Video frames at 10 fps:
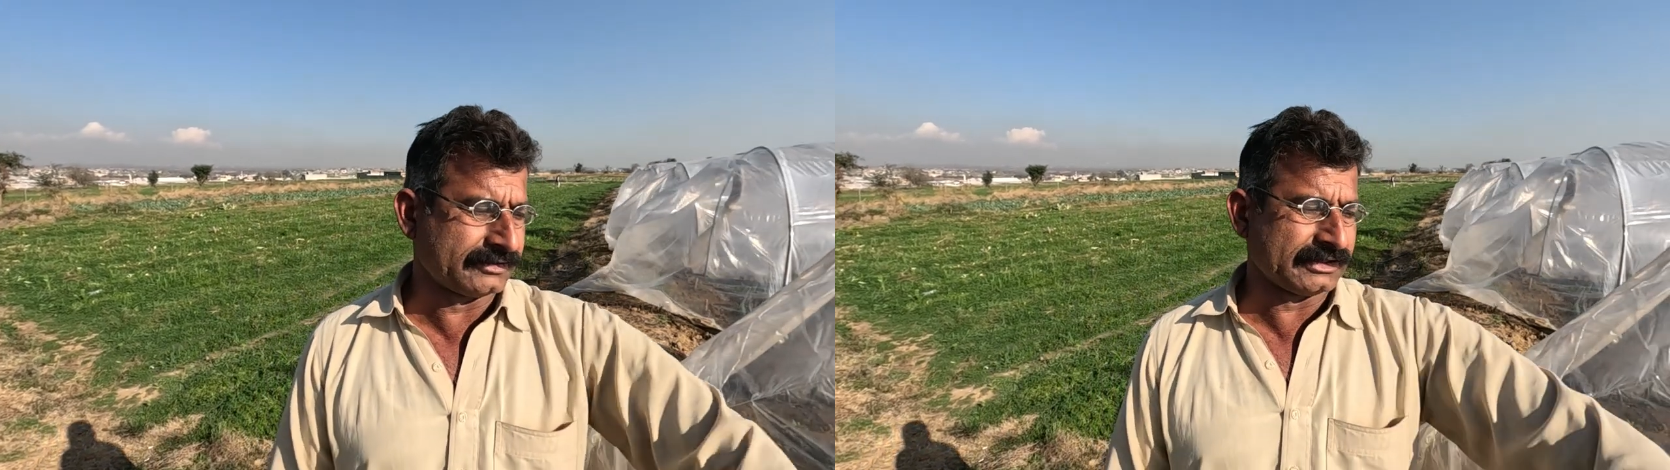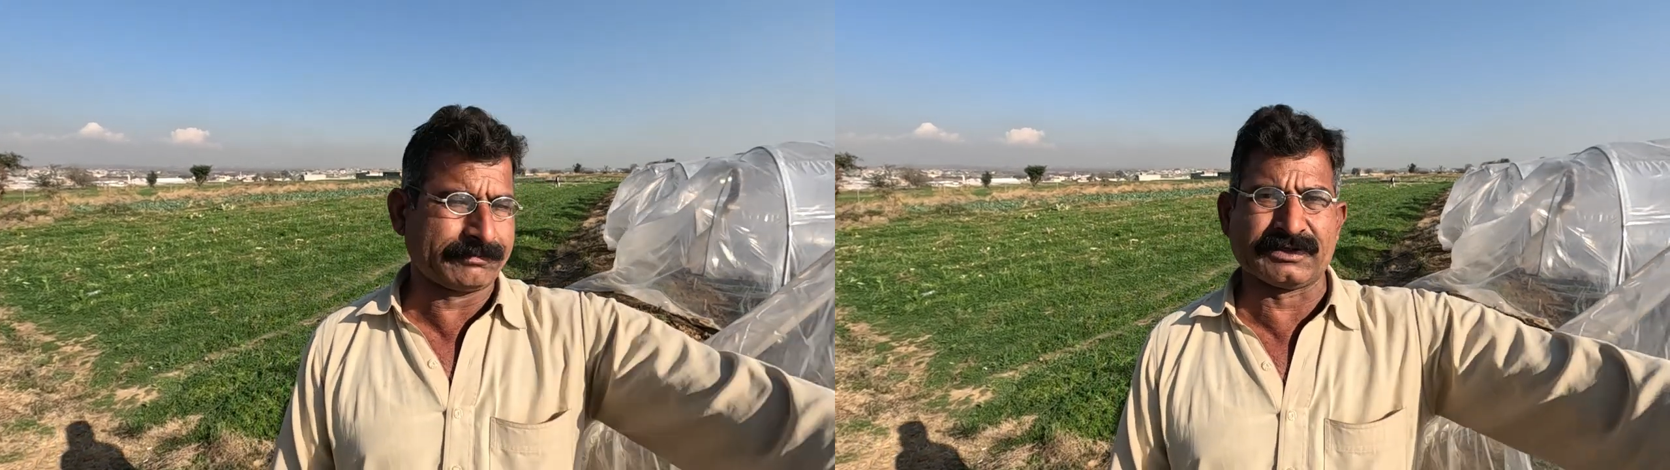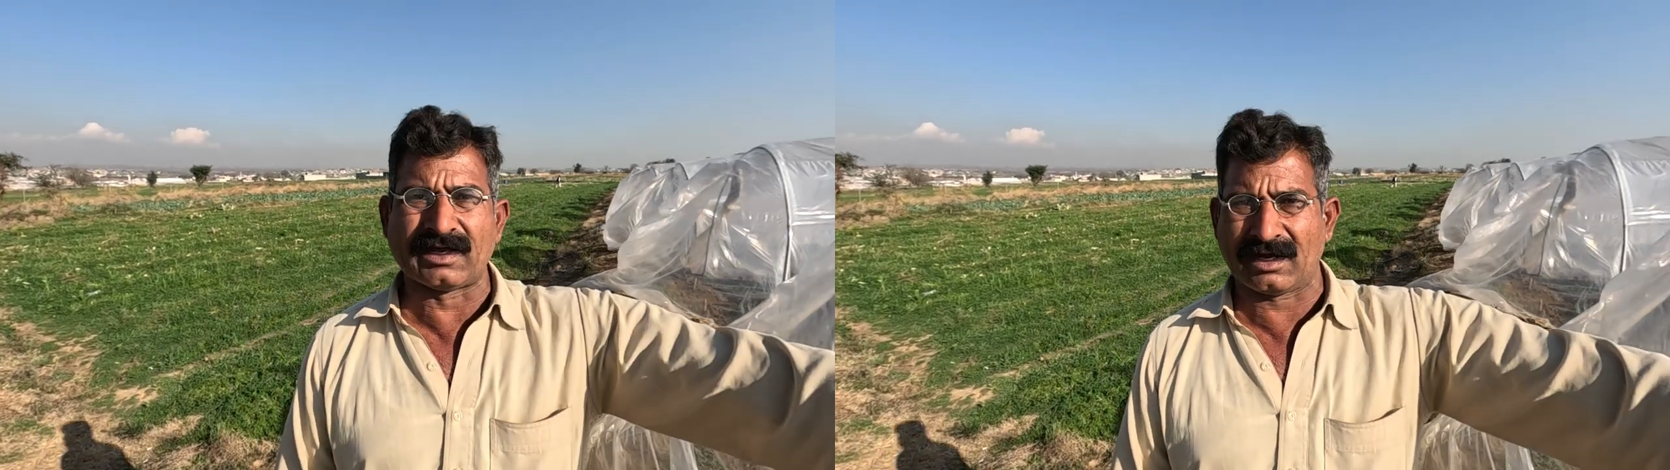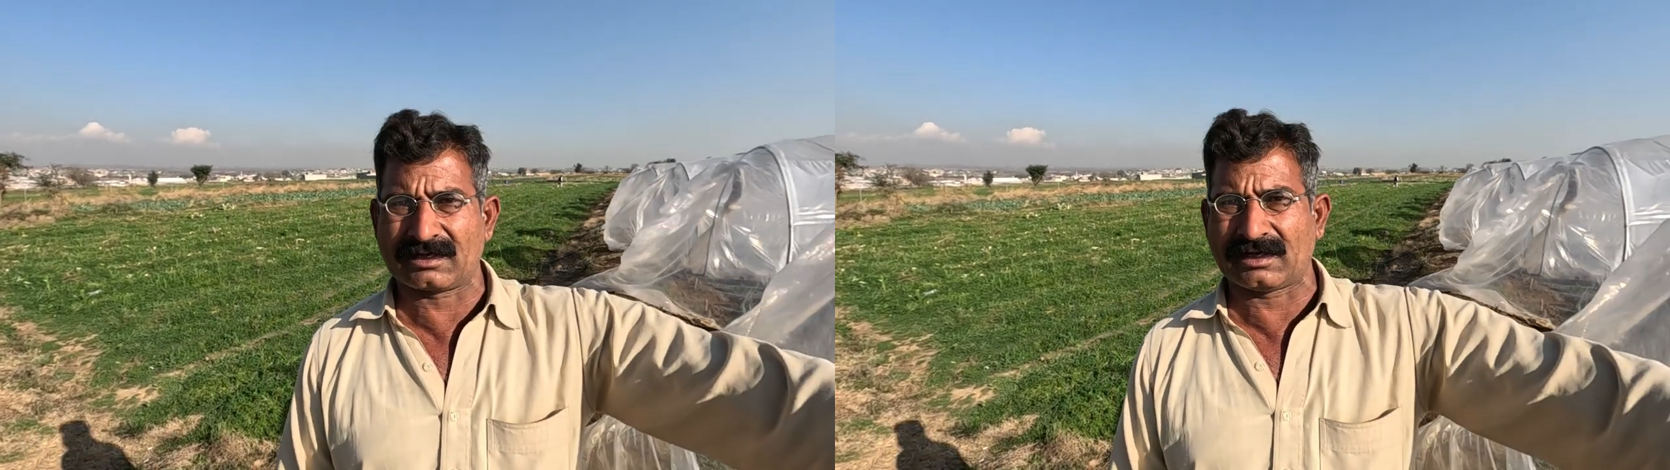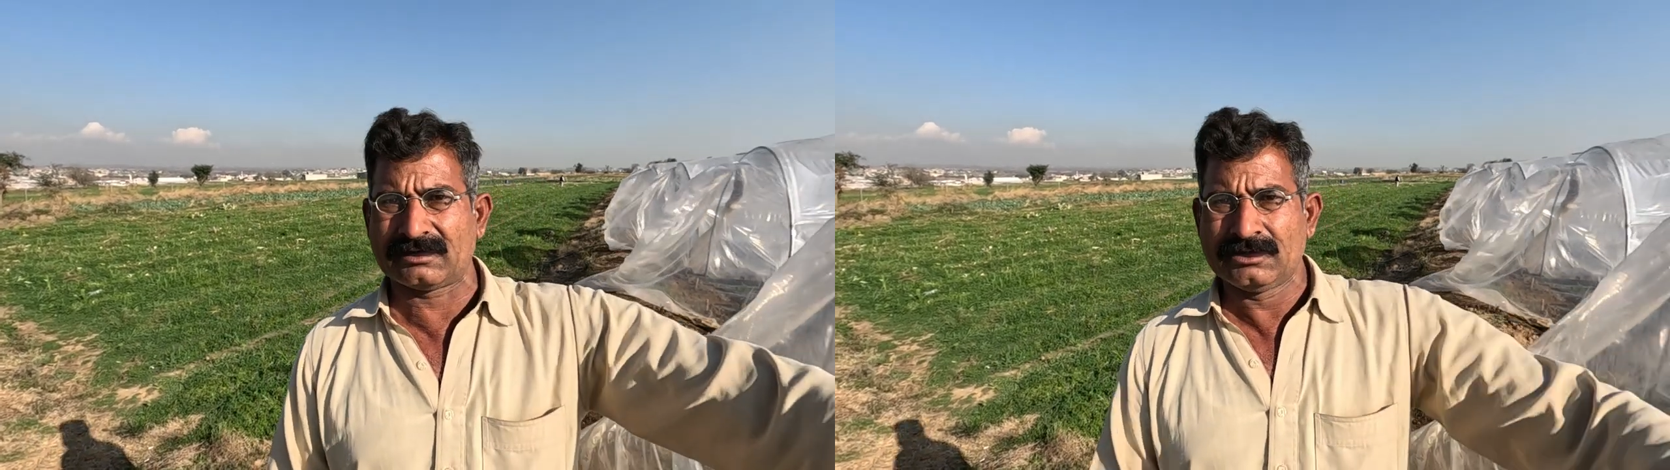डीएपी
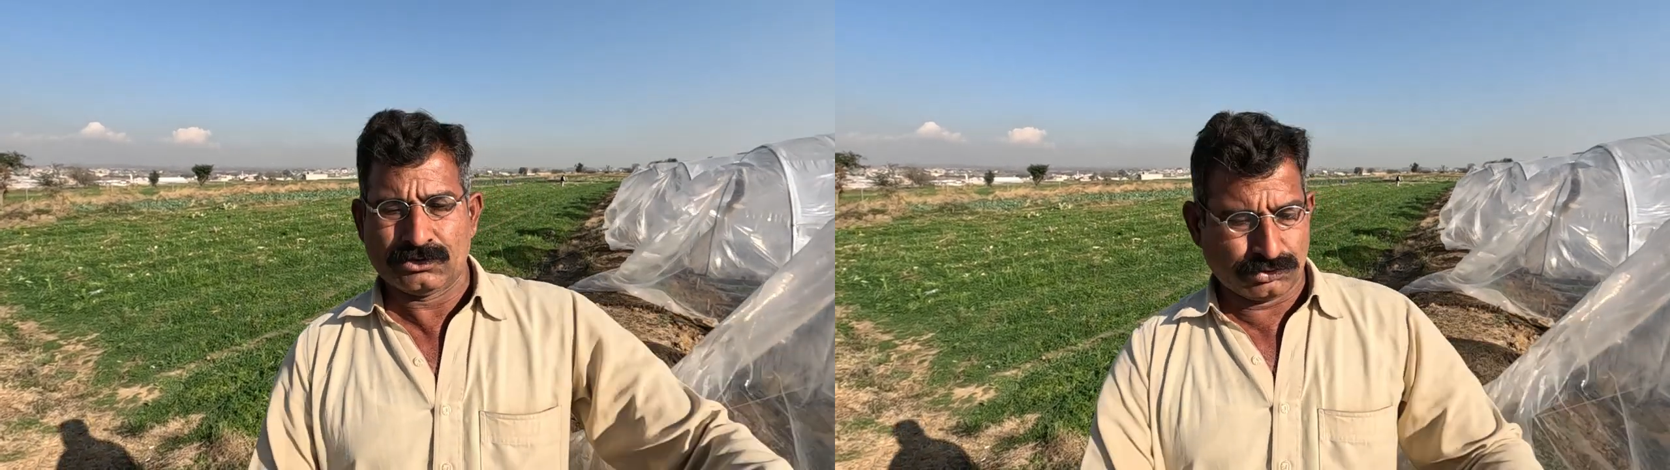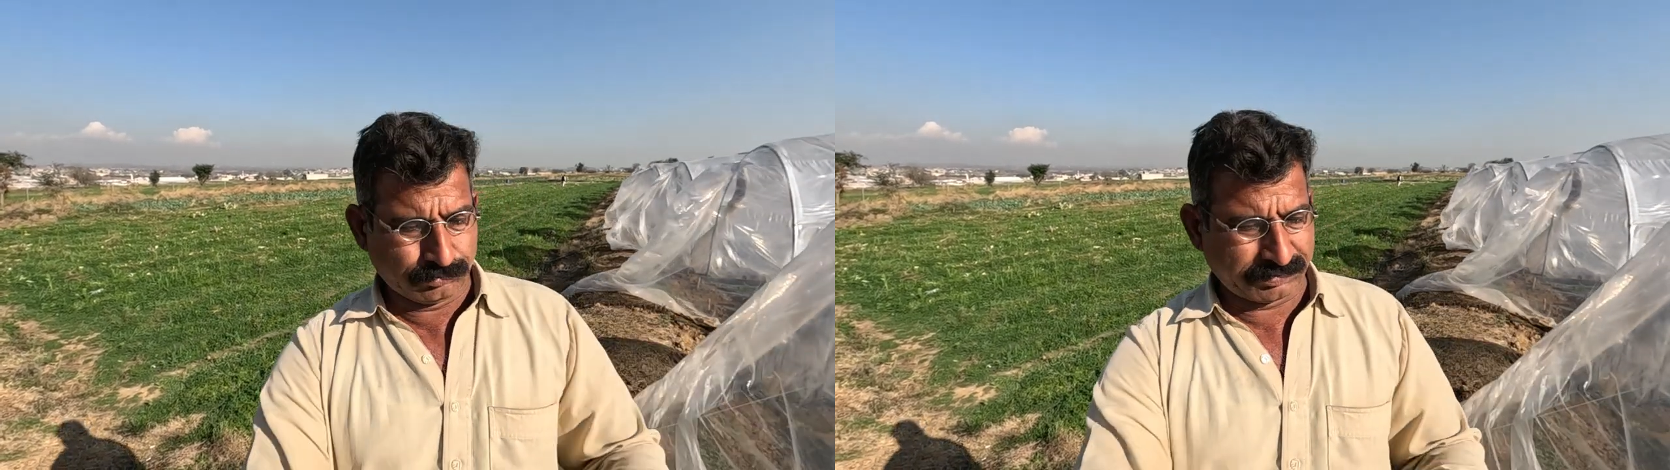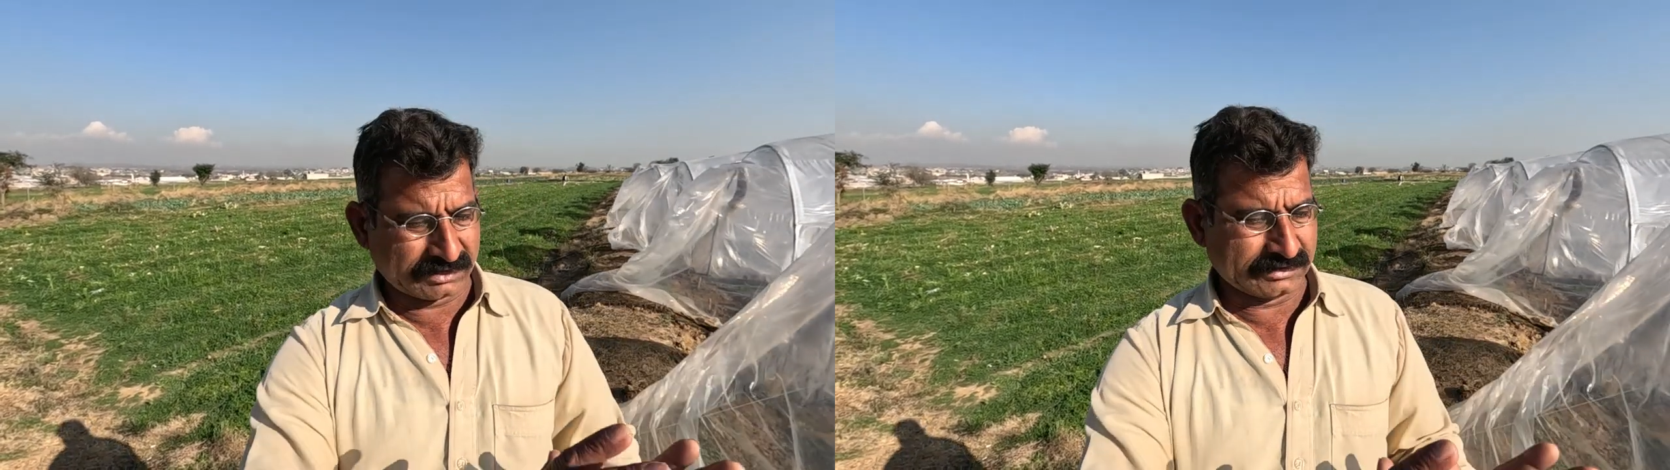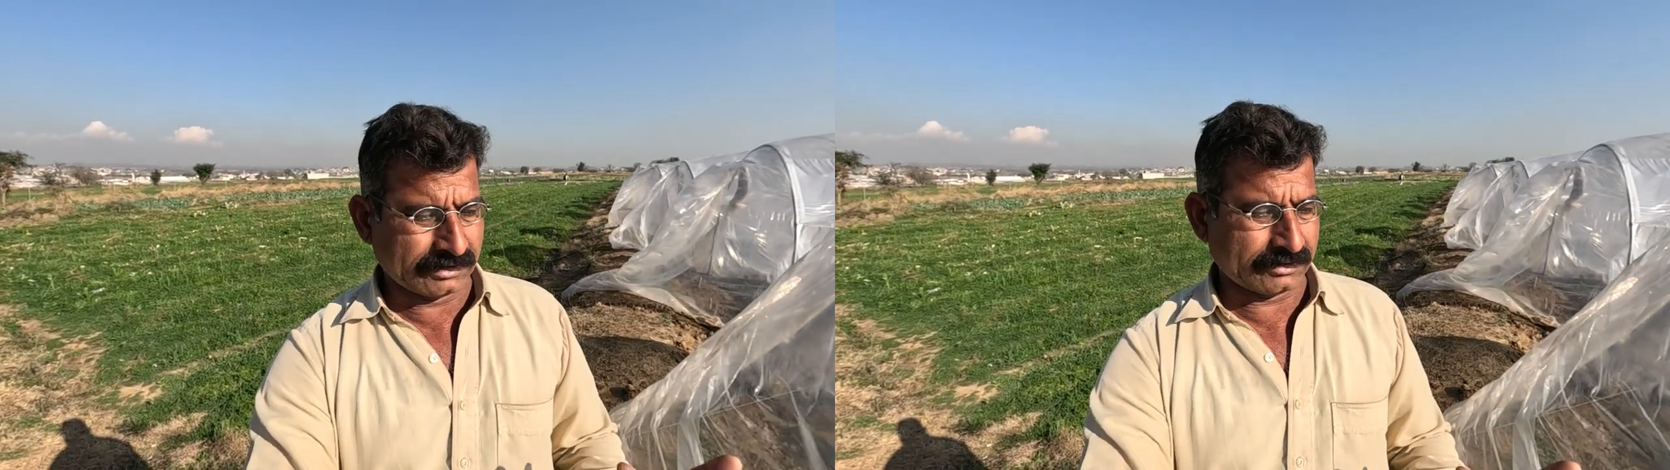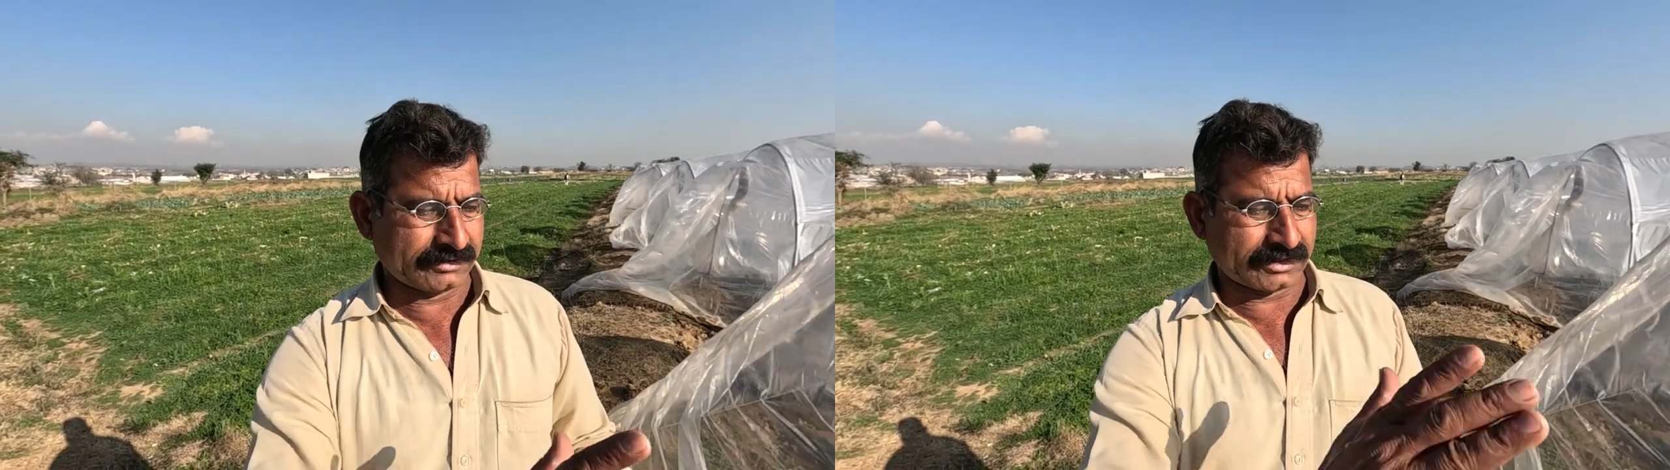डालकर ऊपर ये